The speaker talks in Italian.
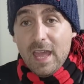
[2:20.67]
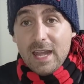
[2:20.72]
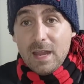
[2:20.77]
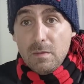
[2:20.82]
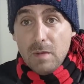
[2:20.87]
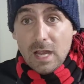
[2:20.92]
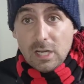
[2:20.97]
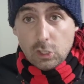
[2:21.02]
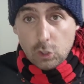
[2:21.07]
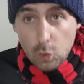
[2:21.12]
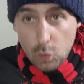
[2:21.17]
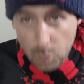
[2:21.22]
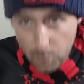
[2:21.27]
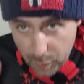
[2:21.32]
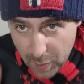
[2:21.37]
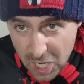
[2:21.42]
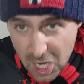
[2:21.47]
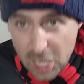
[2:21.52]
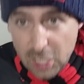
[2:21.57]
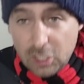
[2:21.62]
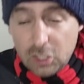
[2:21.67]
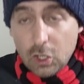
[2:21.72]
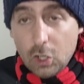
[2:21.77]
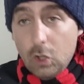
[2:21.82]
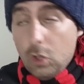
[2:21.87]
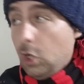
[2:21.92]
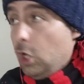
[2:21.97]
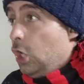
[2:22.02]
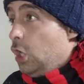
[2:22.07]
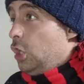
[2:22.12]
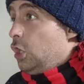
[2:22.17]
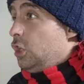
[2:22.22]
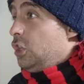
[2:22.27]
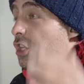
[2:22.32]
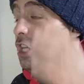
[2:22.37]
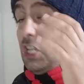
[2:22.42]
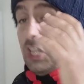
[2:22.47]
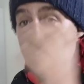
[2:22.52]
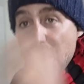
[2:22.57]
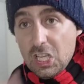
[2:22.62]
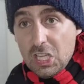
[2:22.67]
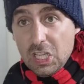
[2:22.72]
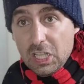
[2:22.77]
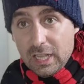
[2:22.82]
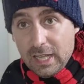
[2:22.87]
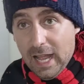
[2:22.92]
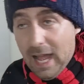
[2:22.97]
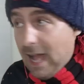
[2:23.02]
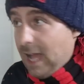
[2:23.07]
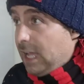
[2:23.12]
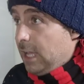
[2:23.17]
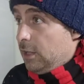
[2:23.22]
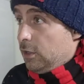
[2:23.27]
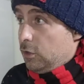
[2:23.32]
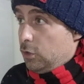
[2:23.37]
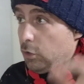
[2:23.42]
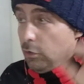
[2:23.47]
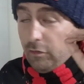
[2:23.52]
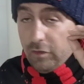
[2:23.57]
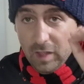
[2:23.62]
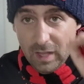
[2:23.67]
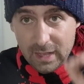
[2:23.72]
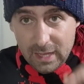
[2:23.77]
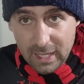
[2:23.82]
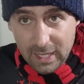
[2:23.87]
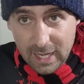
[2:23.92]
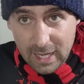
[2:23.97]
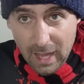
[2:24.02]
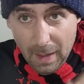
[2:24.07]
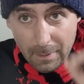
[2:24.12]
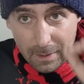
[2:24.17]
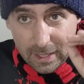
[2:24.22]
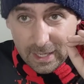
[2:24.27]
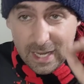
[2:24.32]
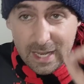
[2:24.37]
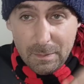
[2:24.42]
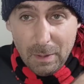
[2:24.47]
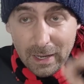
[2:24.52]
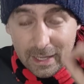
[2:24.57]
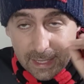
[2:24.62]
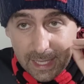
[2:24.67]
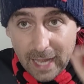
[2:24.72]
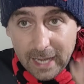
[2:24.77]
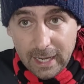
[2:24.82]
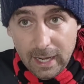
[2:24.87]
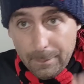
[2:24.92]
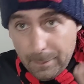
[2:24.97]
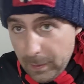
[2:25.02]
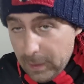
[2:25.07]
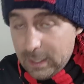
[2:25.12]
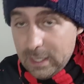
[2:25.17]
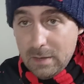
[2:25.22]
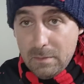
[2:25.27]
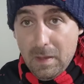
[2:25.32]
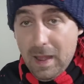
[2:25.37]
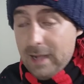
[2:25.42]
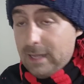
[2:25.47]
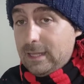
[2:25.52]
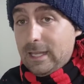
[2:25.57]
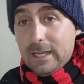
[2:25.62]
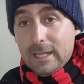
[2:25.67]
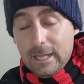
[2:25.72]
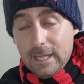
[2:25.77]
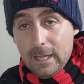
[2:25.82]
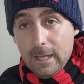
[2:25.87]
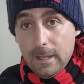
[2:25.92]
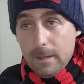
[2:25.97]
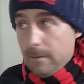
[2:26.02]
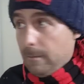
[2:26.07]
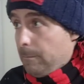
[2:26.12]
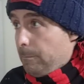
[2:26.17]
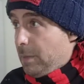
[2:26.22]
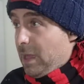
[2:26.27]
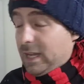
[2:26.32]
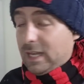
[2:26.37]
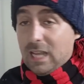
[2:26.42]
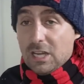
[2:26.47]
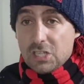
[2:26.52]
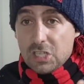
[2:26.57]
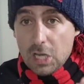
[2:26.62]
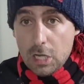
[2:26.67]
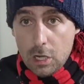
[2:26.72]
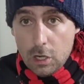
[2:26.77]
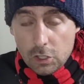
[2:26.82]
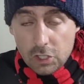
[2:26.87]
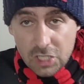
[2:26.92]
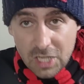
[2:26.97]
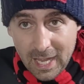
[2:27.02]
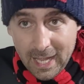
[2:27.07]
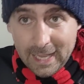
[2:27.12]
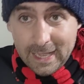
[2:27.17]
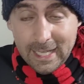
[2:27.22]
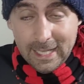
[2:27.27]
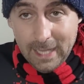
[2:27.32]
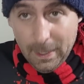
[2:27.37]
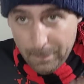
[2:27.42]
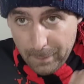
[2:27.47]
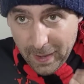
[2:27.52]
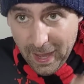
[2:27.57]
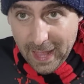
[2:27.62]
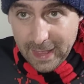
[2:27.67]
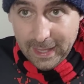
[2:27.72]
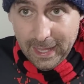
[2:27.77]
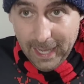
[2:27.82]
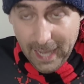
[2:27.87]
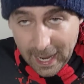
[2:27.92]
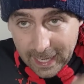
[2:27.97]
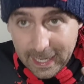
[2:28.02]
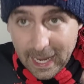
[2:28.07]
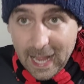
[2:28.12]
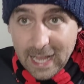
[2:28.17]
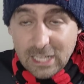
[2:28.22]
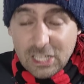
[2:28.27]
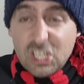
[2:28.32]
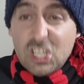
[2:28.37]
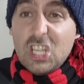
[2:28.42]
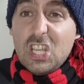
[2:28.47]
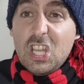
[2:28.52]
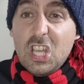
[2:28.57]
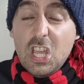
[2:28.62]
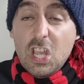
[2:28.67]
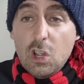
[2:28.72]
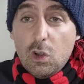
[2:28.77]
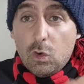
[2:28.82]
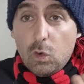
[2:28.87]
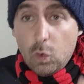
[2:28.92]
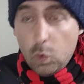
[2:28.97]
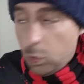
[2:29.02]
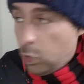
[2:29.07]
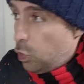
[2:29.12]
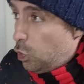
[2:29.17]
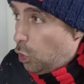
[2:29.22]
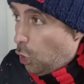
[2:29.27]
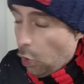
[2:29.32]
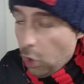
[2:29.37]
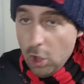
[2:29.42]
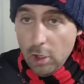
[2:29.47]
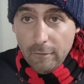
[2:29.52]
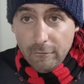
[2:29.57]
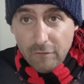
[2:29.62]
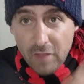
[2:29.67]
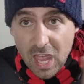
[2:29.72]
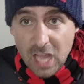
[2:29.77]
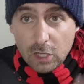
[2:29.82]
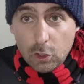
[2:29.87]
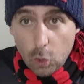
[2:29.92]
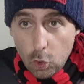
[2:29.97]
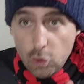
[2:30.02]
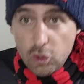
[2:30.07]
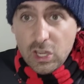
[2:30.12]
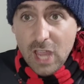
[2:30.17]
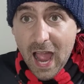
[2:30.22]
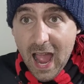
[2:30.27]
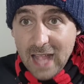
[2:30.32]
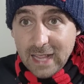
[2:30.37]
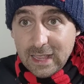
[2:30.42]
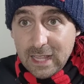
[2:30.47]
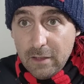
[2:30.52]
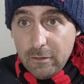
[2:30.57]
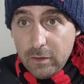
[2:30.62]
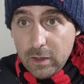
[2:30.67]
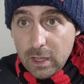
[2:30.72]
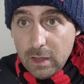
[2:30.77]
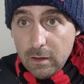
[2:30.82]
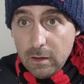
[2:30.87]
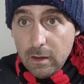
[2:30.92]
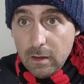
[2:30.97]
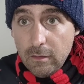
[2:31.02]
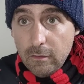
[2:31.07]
vi è rimasto un briciolo di dignità dovete ri ribaltare la partita di martedì perché se no siete da prendere a calci in culo. Vergognatevi,